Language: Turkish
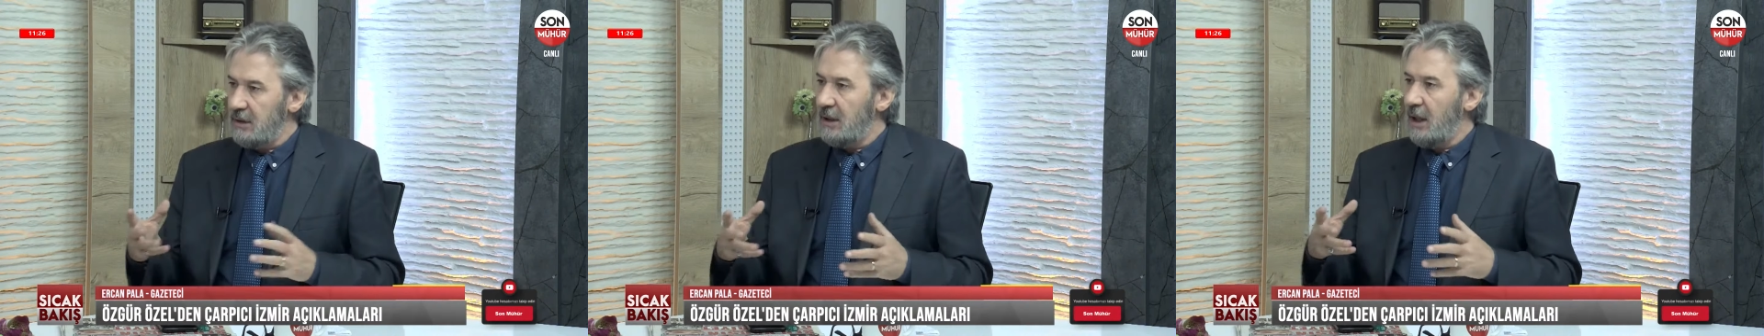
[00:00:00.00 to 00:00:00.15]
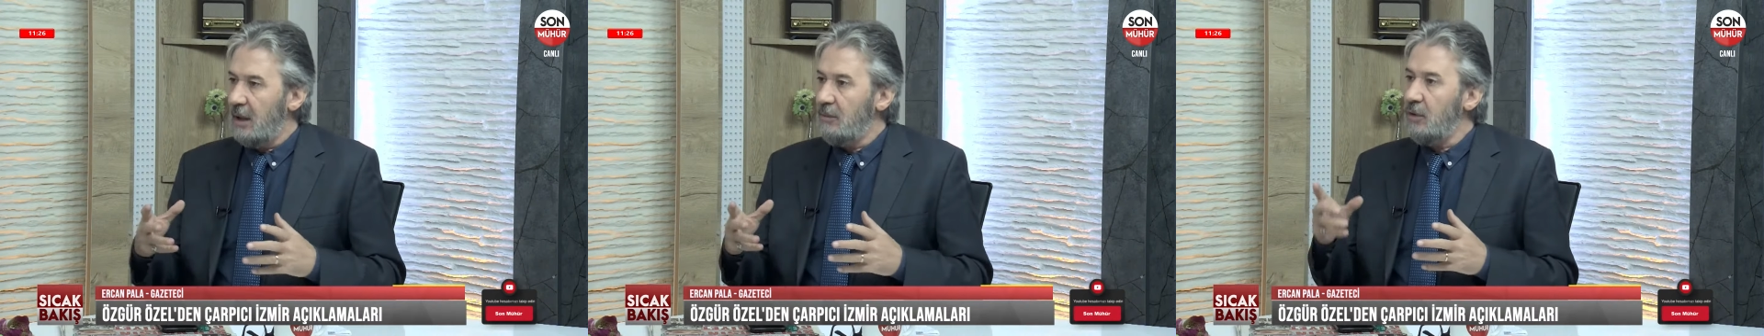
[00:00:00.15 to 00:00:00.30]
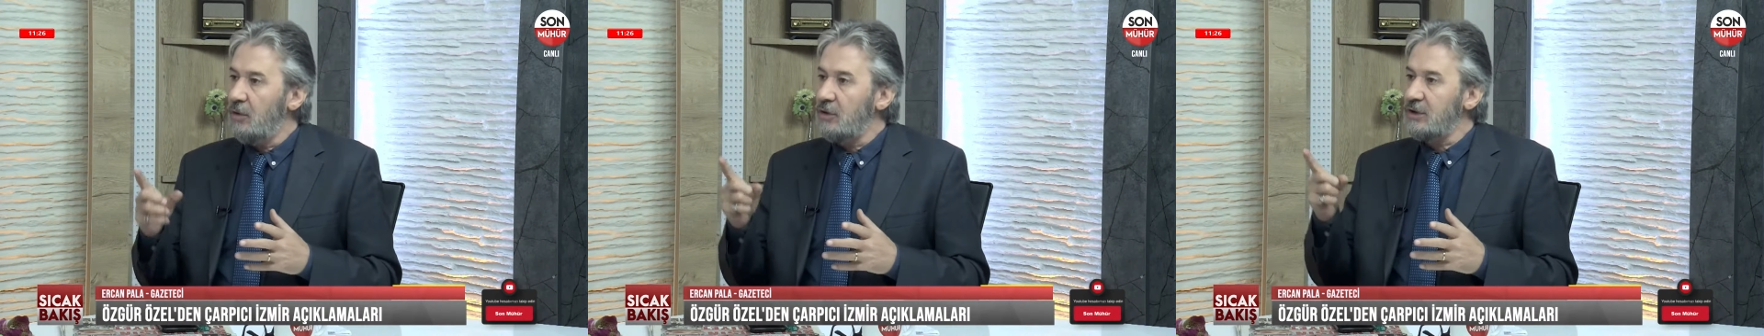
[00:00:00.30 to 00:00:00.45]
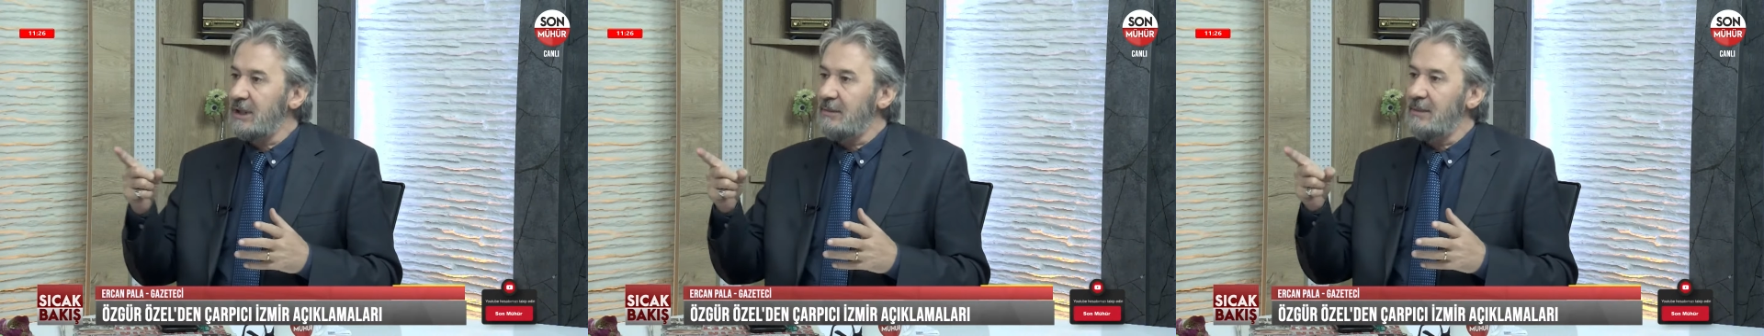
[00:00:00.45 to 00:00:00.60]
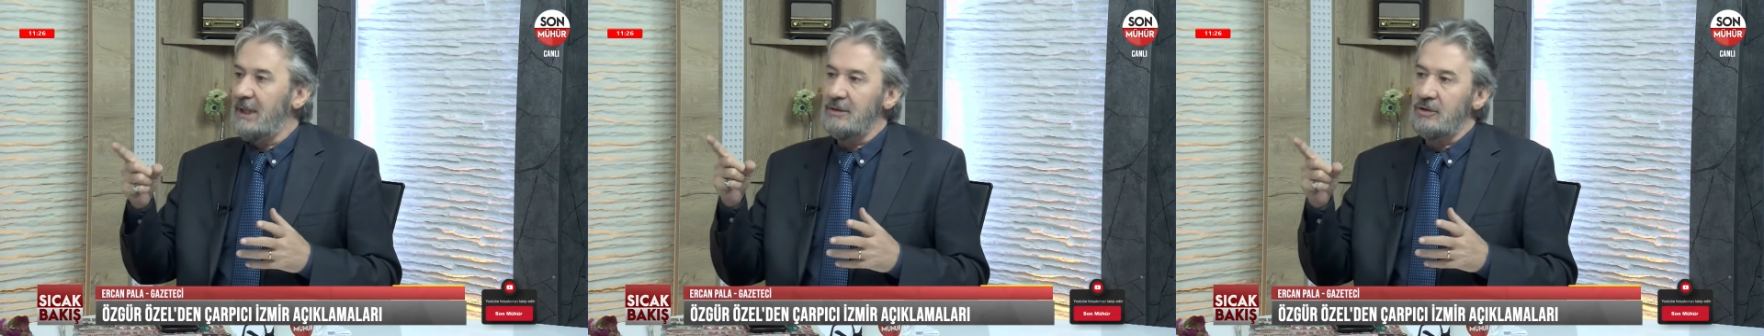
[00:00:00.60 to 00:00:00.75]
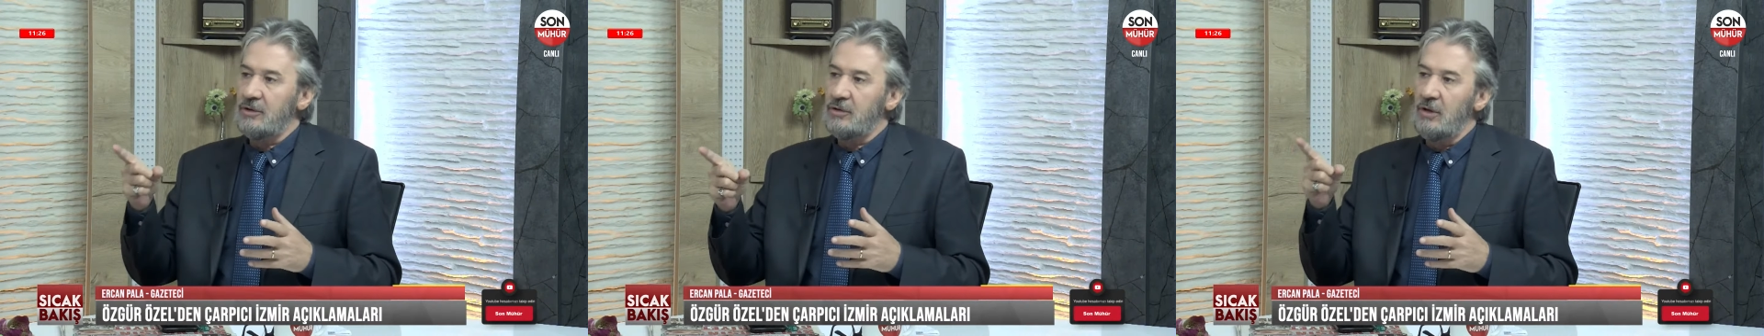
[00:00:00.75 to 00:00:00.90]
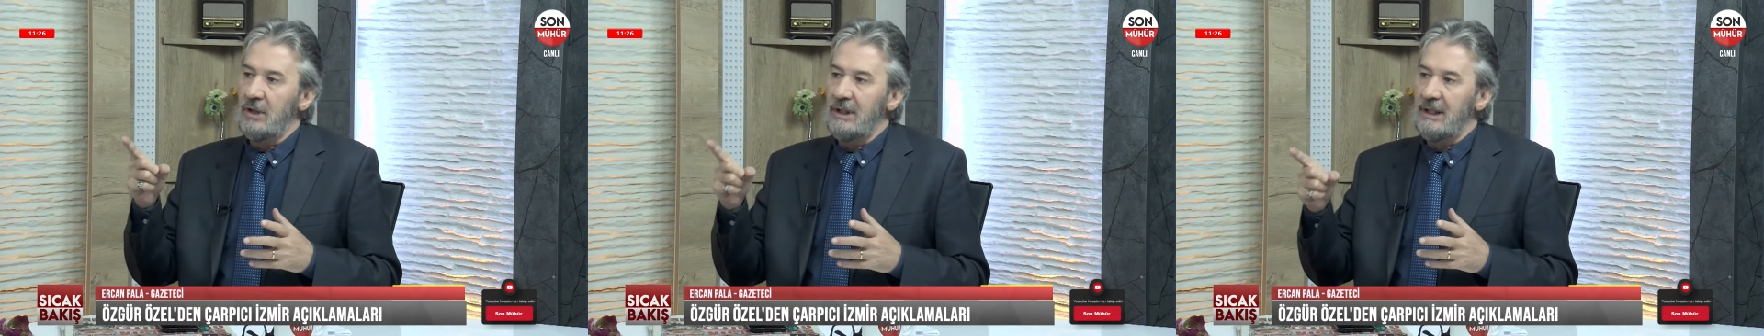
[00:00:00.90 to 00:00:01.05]
Ama o zaman
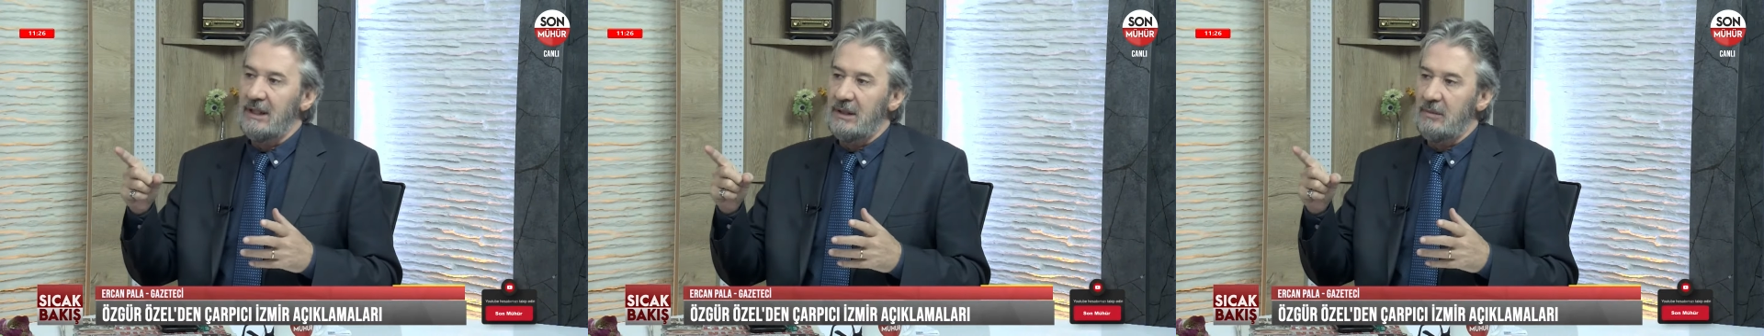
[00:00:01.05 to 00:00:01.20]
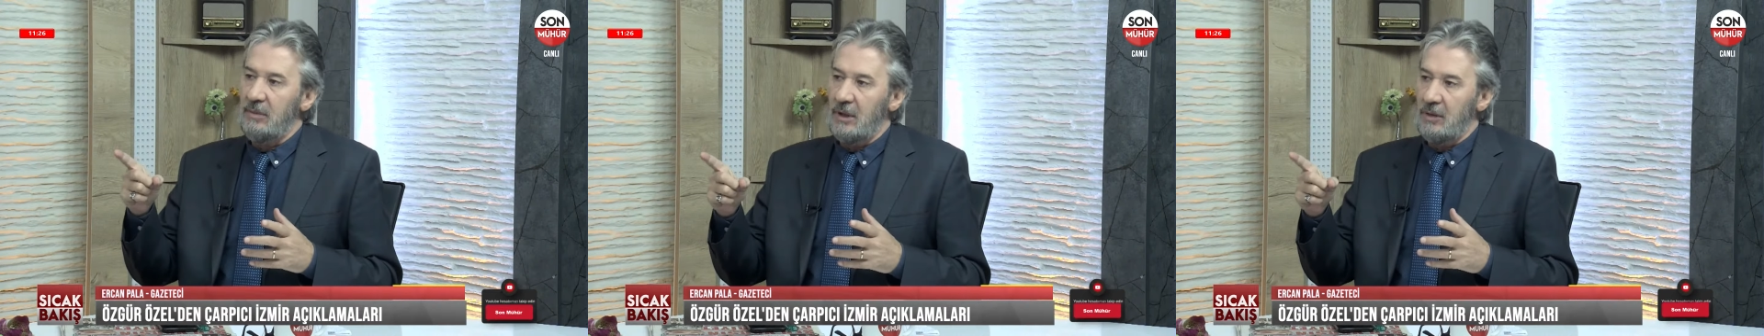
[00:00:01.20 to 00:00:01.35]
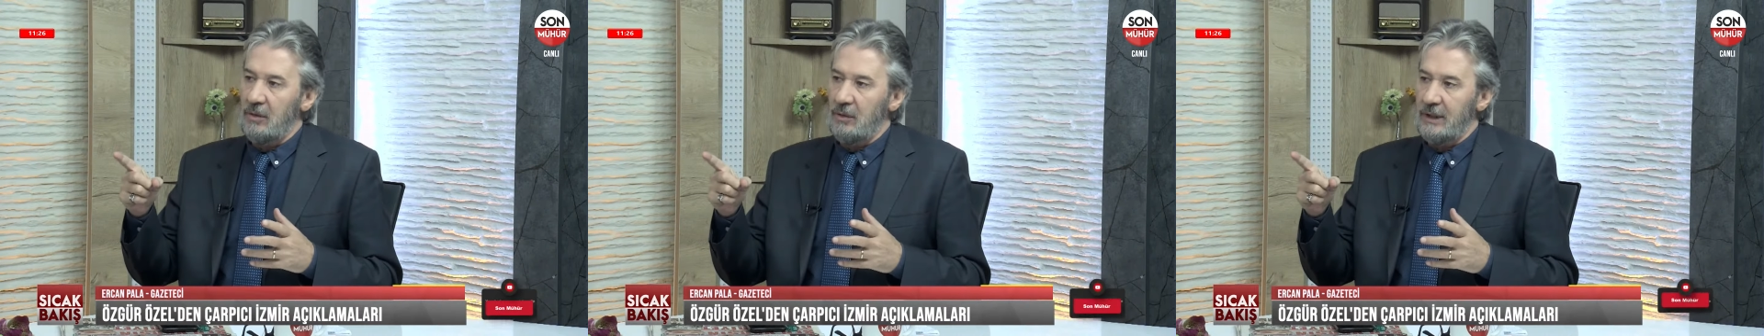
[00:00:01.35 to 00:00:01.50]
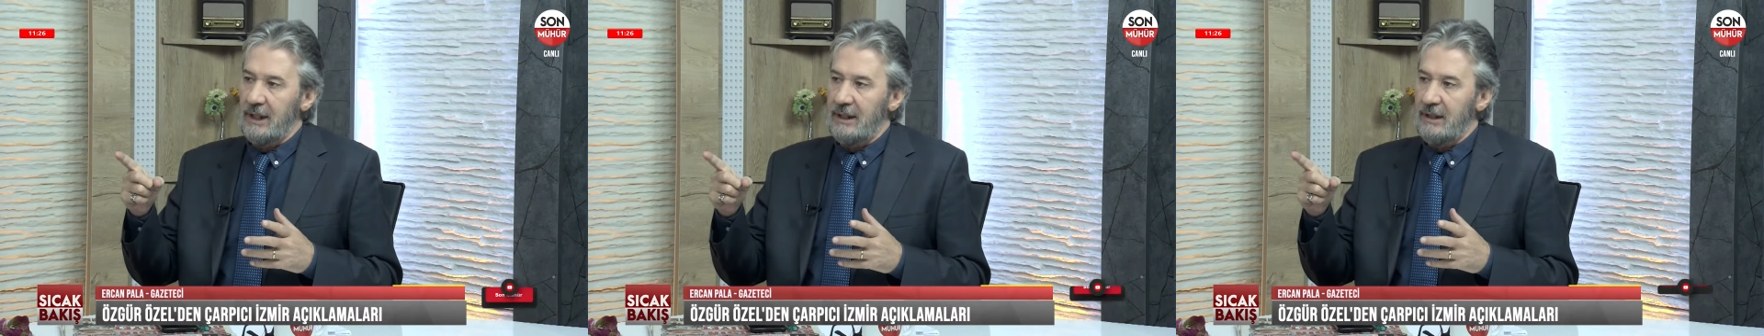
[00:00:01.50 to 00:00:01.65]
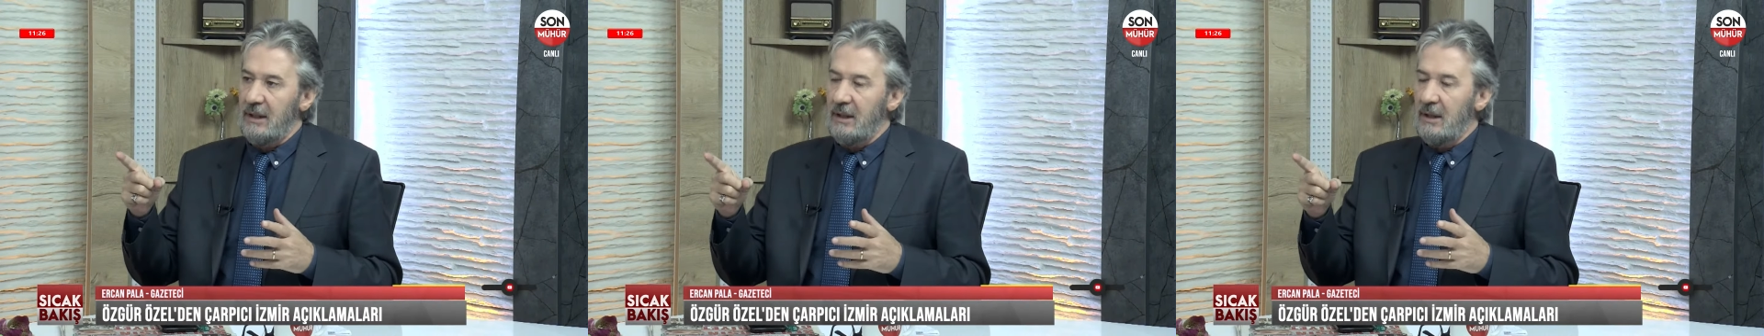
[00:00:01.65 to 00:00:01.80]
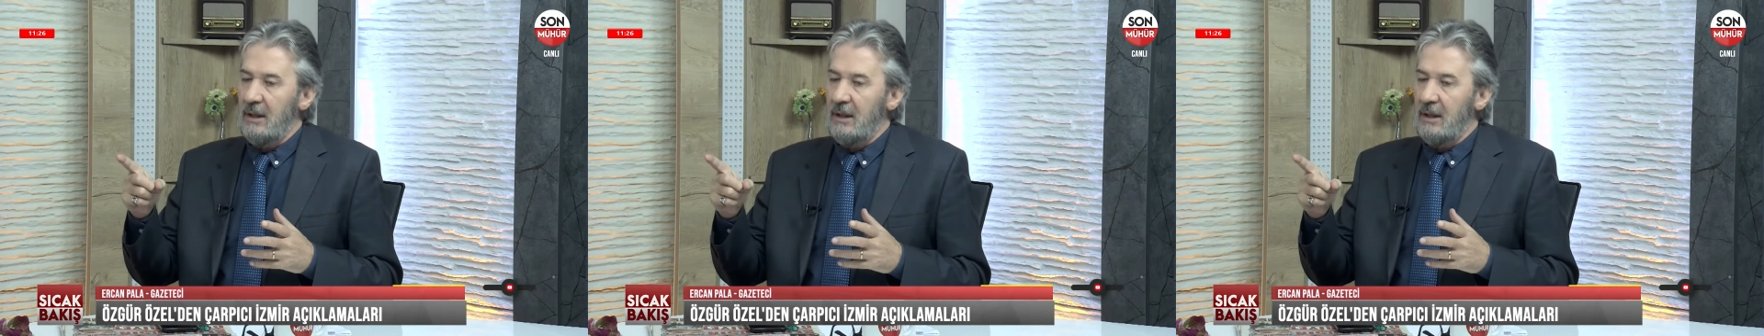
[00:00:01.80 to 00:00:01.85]
şöyleydi bak olay.